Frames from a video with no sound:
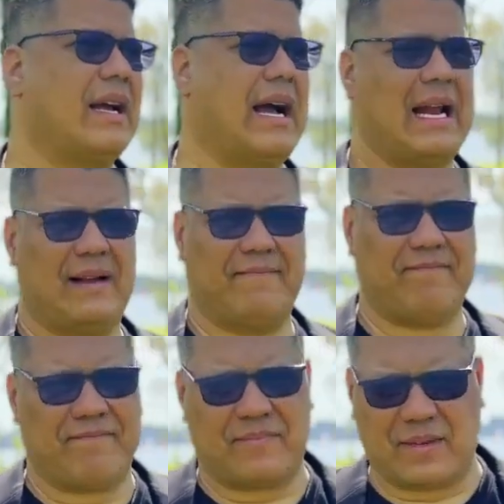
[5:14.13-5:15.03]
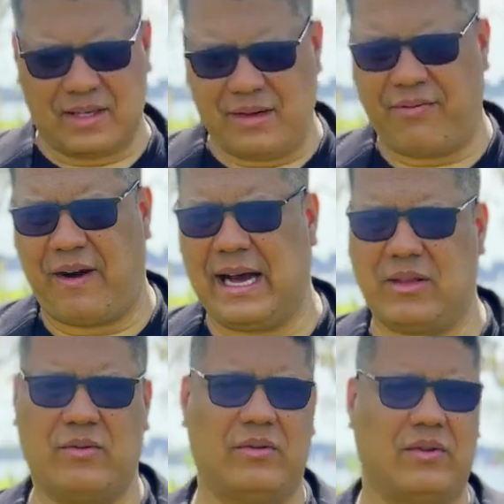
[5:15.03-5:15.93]
Cara, de
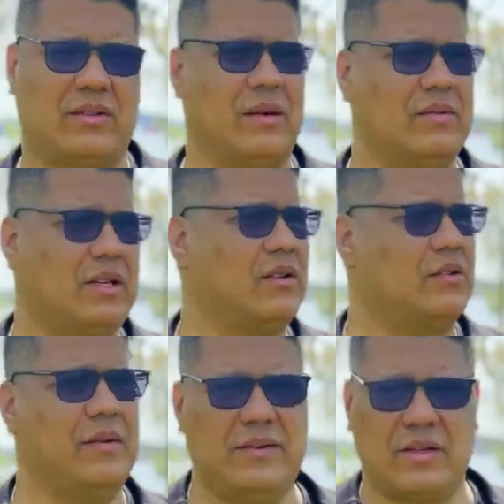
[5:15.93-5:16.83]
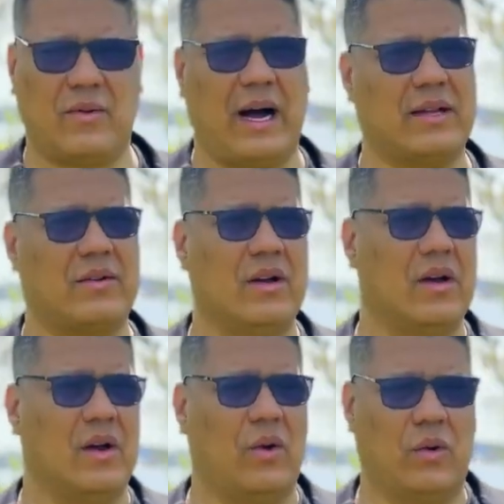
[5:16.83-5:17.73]
fato, nós estamos em 2024,
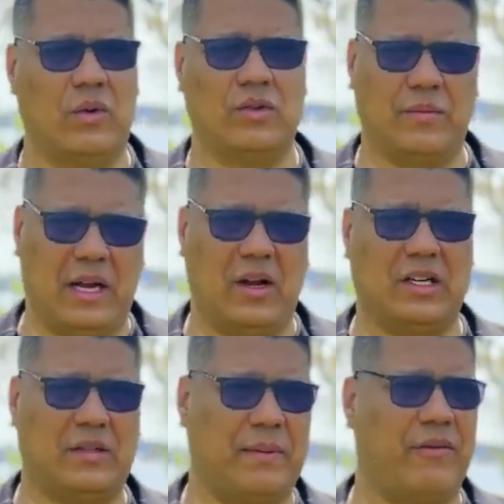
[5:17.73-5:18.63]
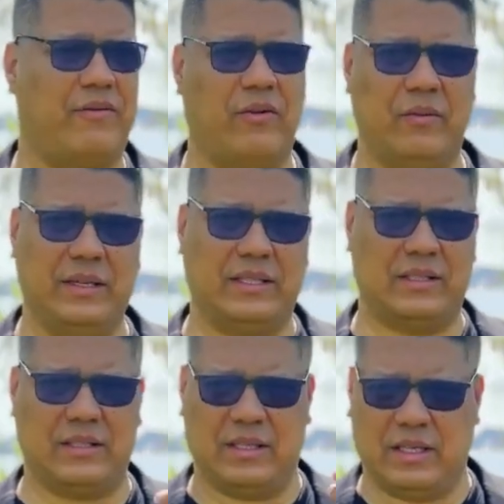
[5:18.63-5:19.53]
um dos melhores
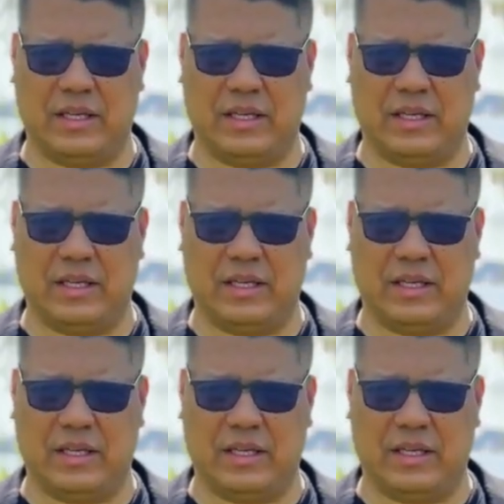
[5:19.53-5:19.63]
perfumes